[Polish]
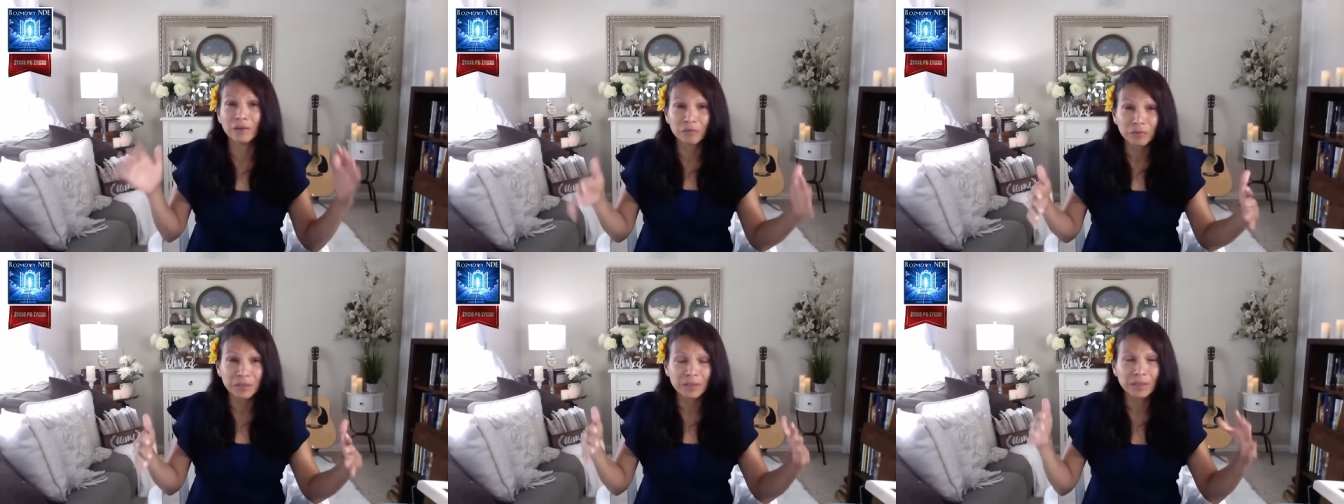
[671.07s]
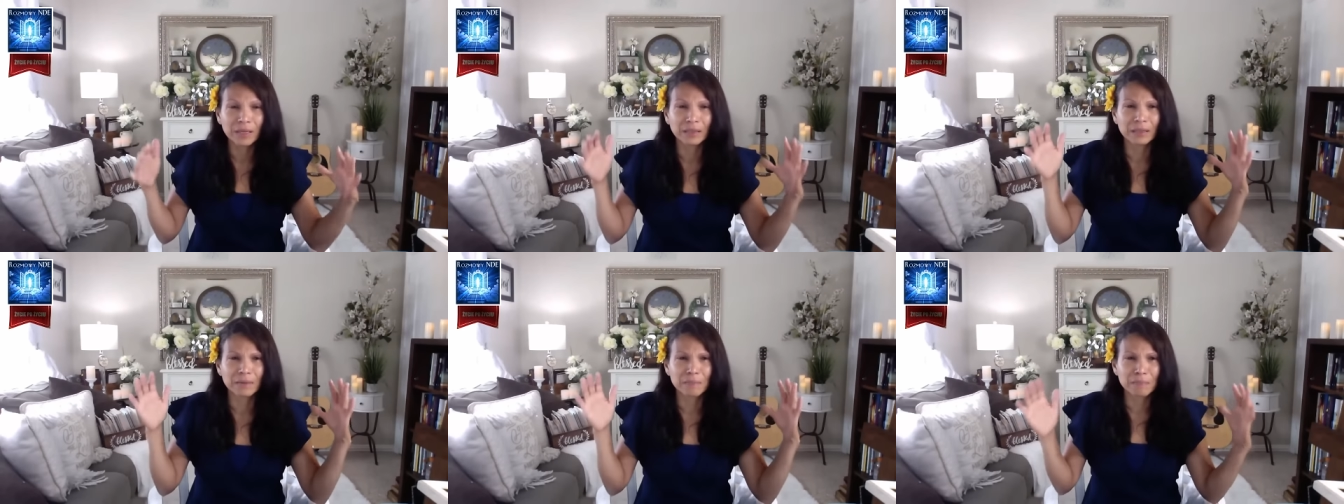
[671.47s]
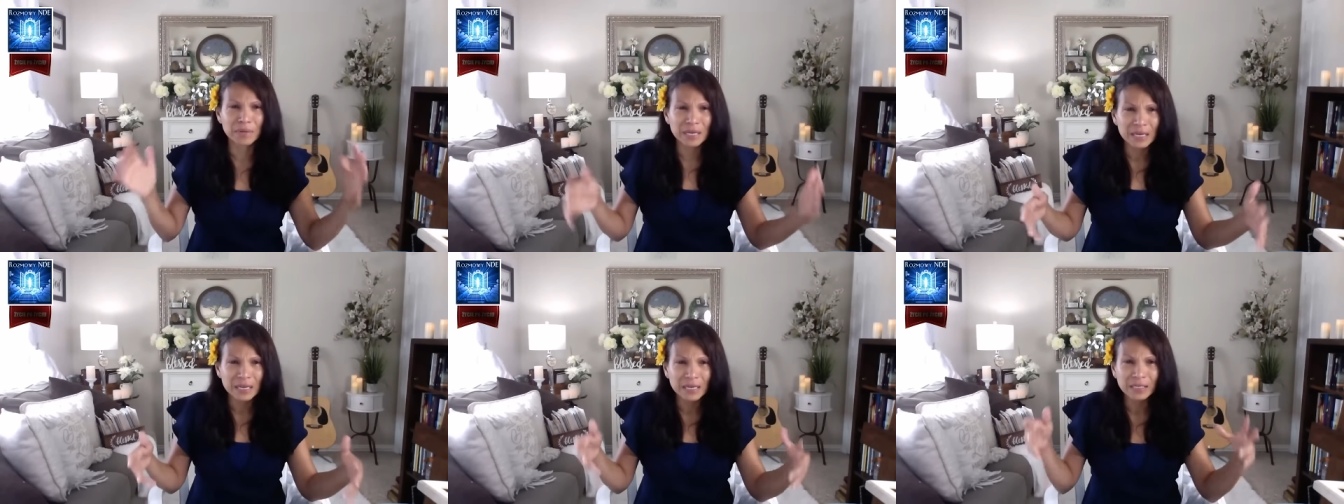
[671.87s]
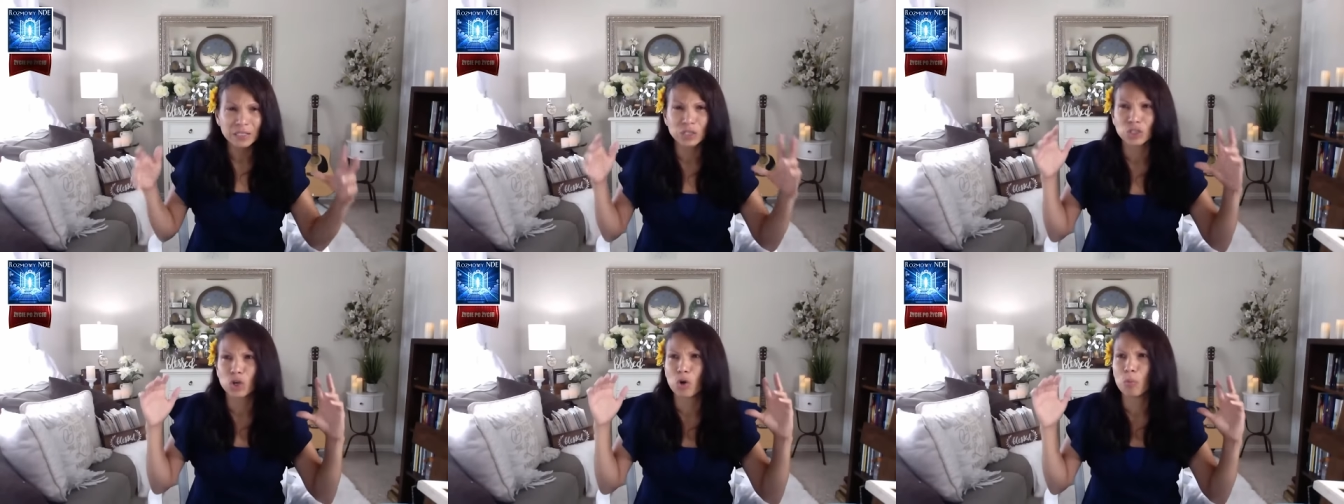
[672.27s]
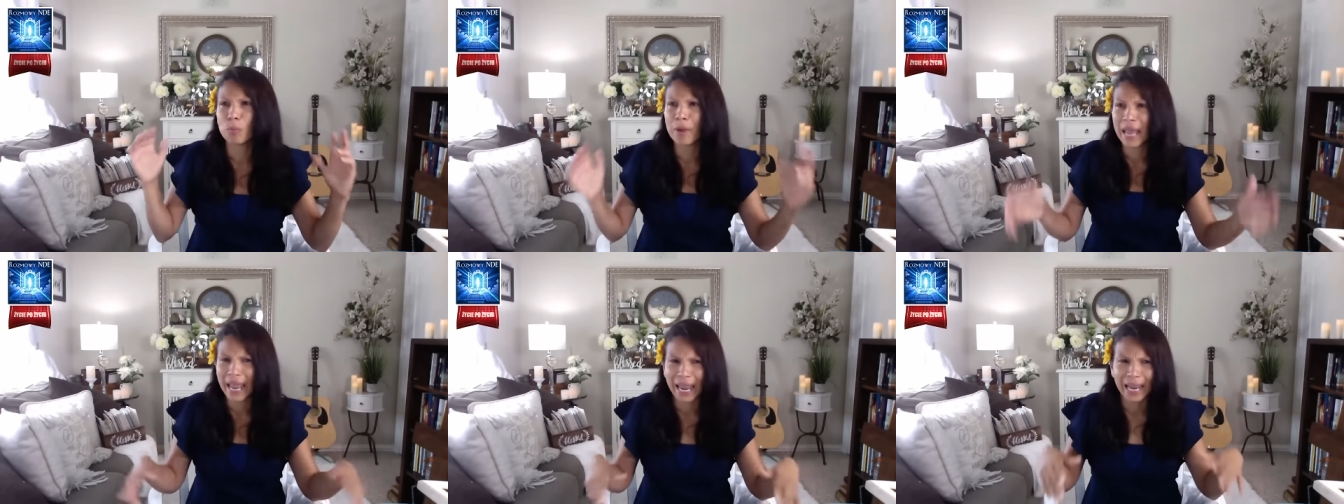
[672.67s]
brak bólu, brak
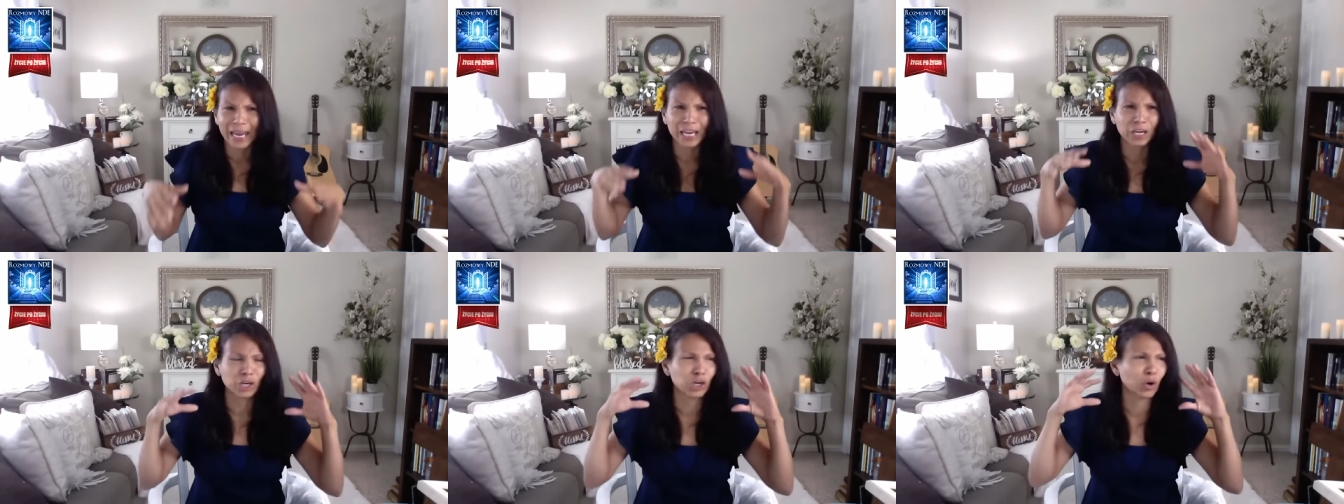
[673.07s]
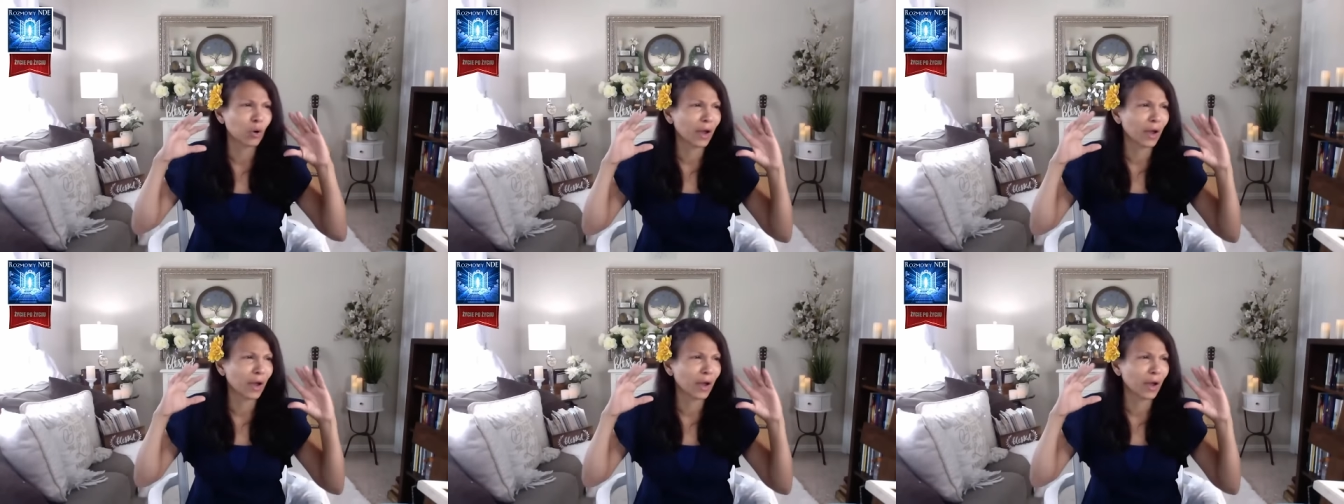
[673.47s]
gniewu,